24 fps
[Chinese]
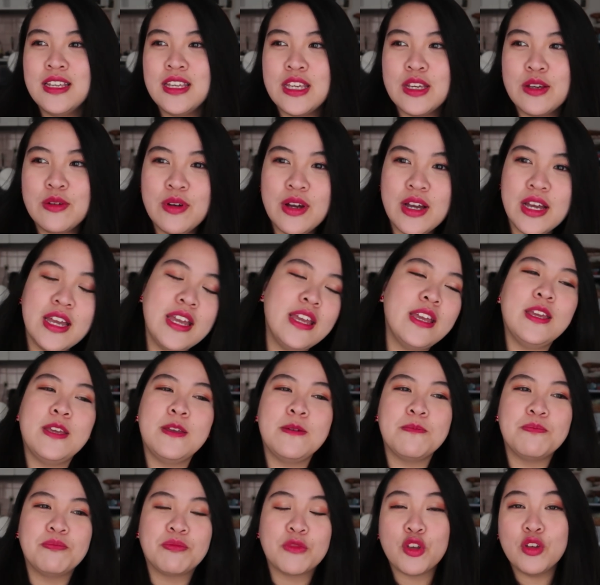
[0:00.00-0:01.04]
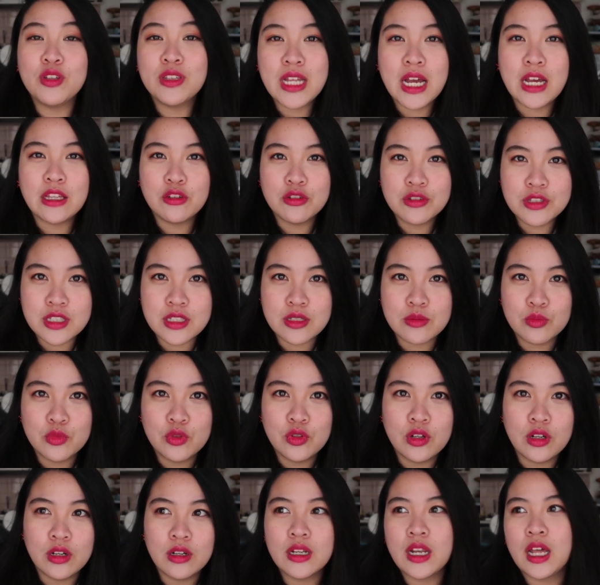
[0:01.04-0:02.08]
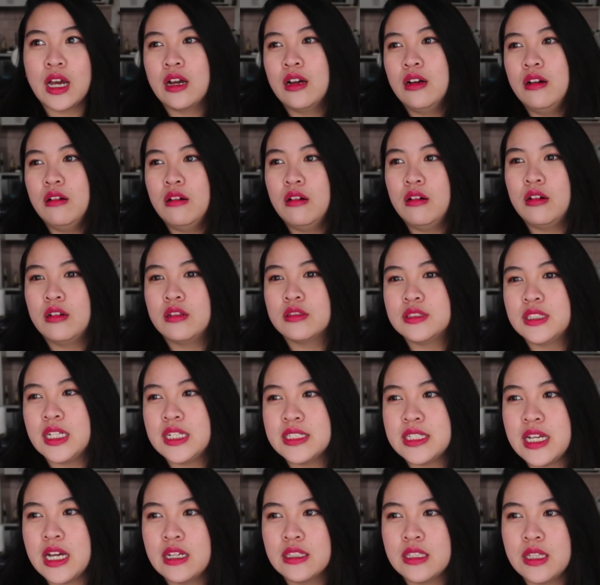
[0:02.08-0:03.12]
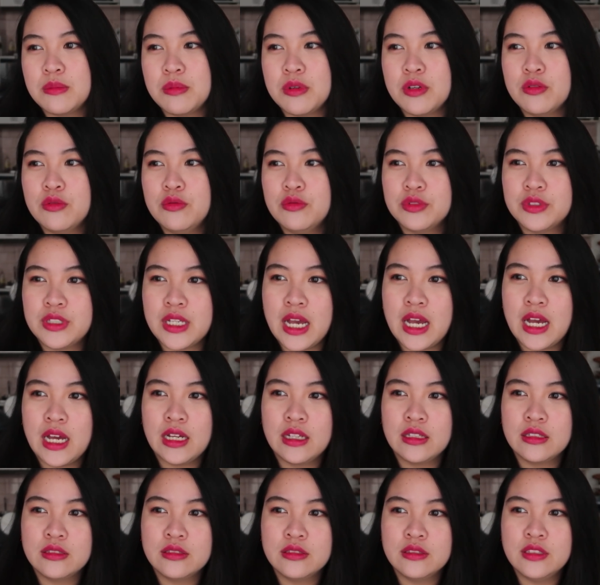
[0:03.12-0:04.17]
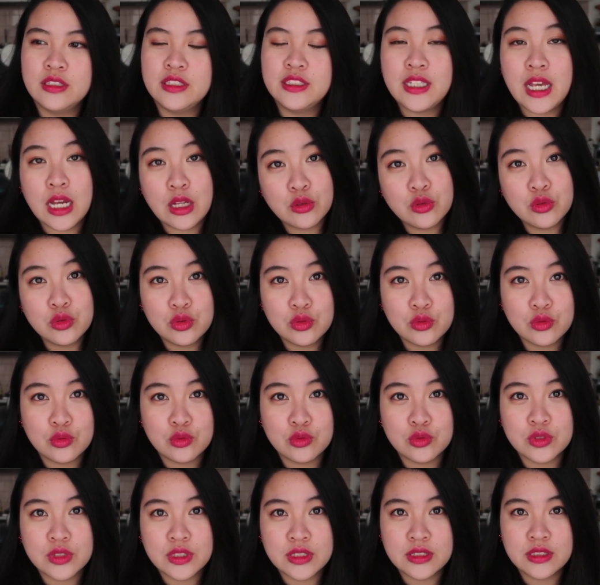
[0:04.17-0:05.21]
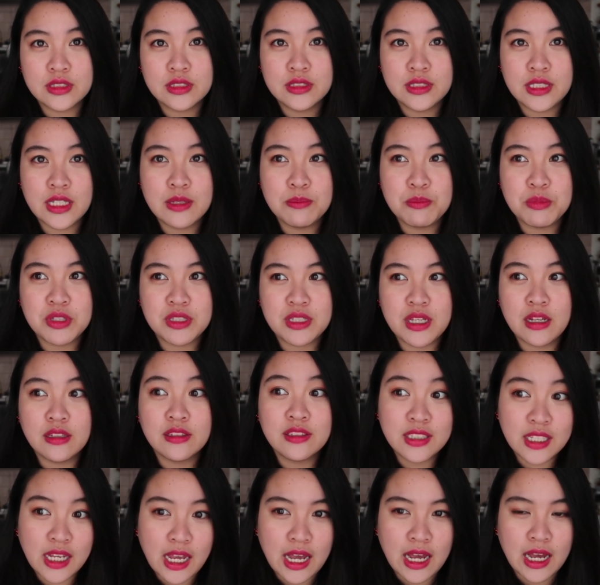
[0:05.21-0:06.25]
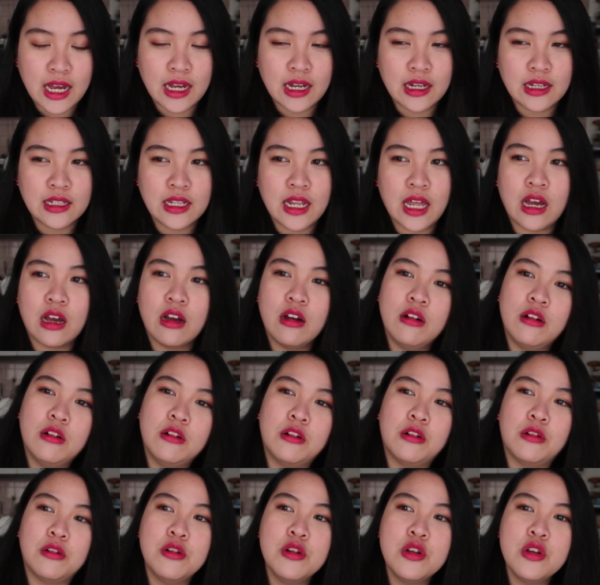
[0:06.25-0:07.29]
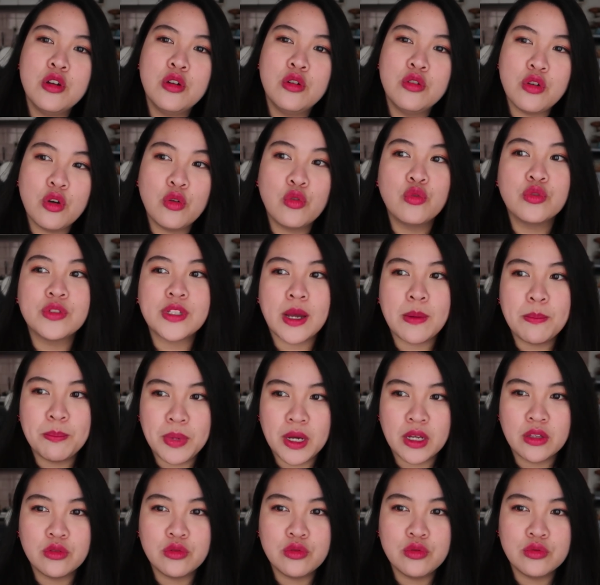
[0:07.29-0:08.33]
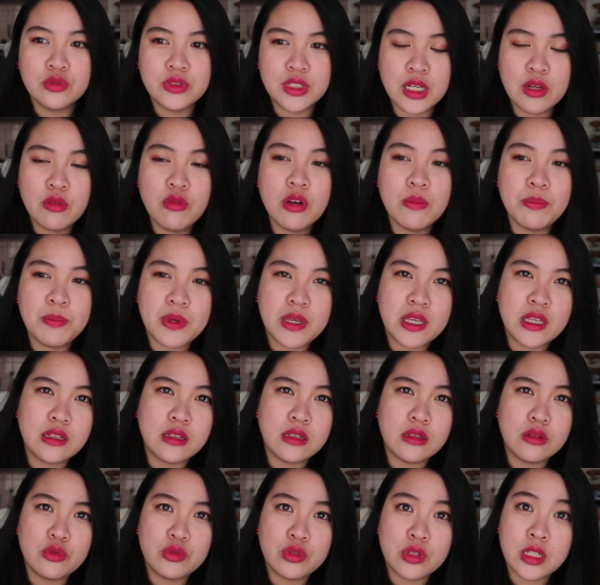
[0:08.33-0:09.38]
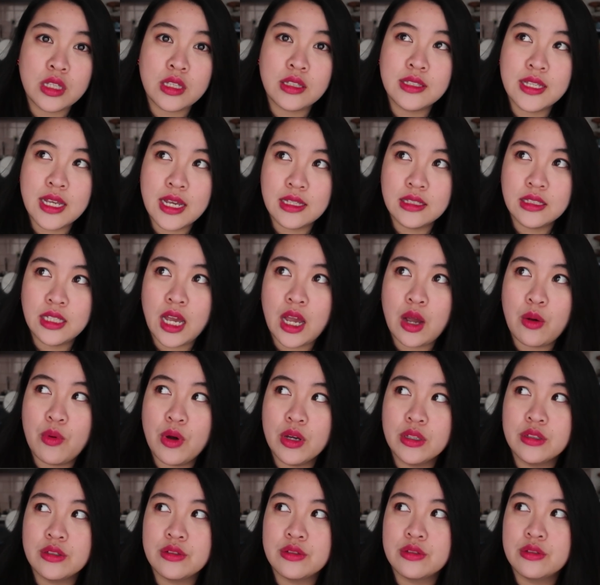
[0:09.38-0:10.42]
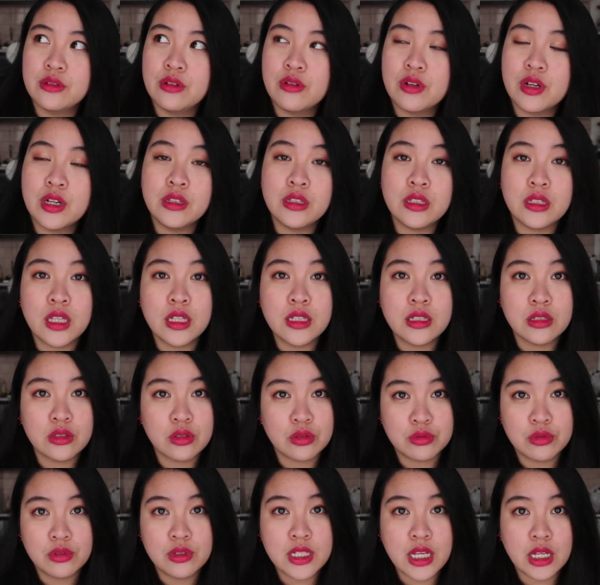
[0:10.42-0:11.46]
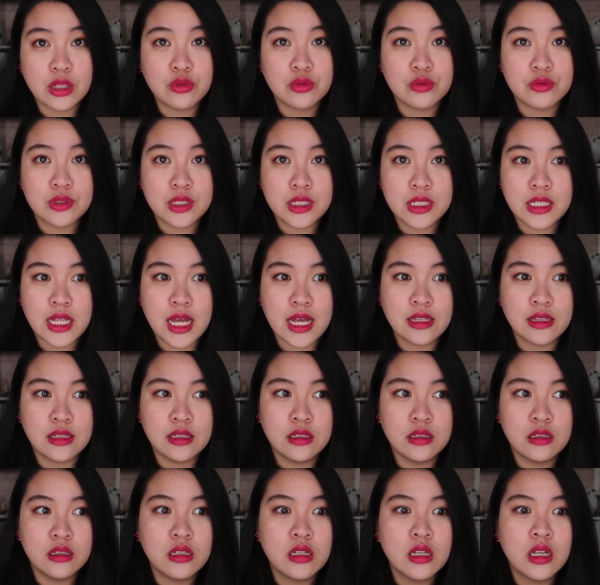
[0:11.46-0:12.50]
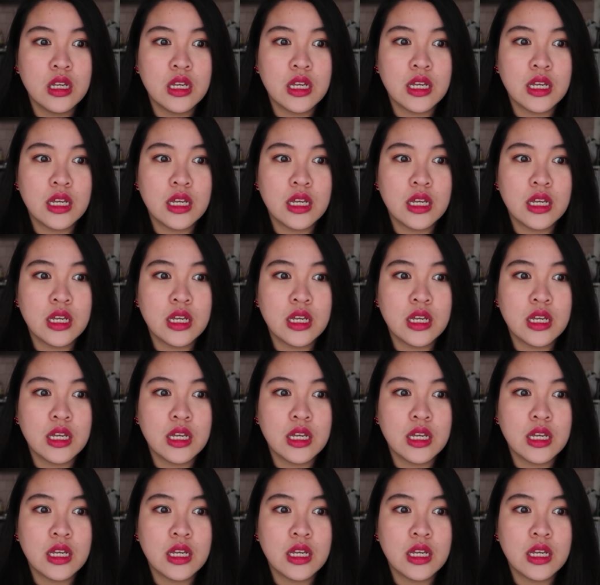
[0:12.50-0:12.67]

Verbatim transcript: 因为因为大家都寂寞，然后大家这边互相相处时间比较长，然后又互相帮助，这样会比你在台湾的时候跟你那些同学相处起来的